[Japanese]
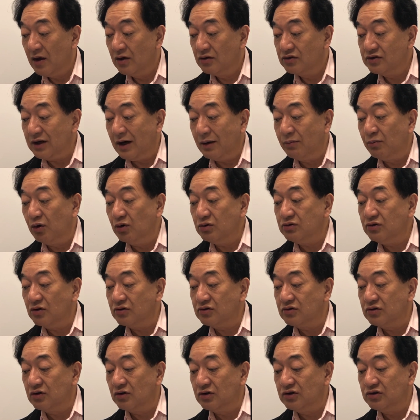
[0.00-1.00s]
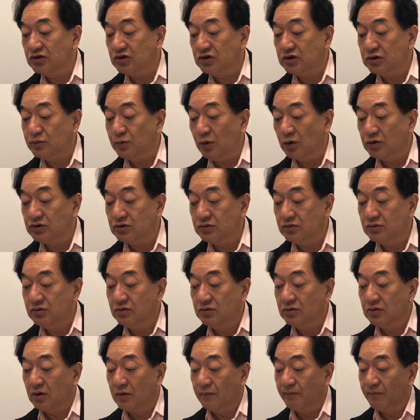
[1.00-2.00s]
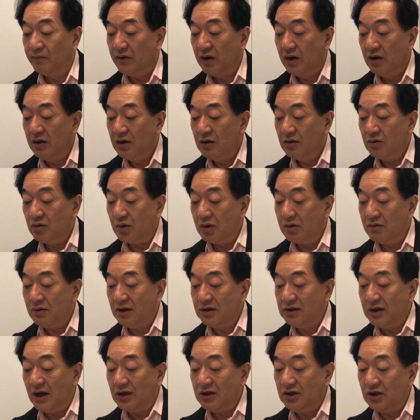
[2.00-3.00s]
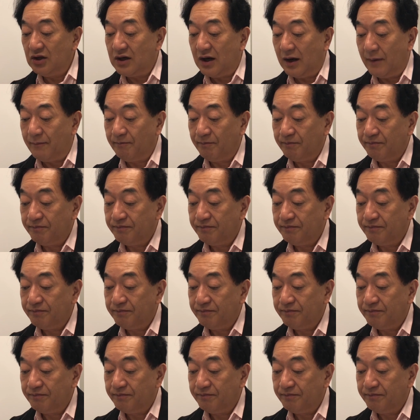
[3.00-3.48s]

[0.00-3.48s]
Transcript: じゃあもう一つの五つ星運動これは何か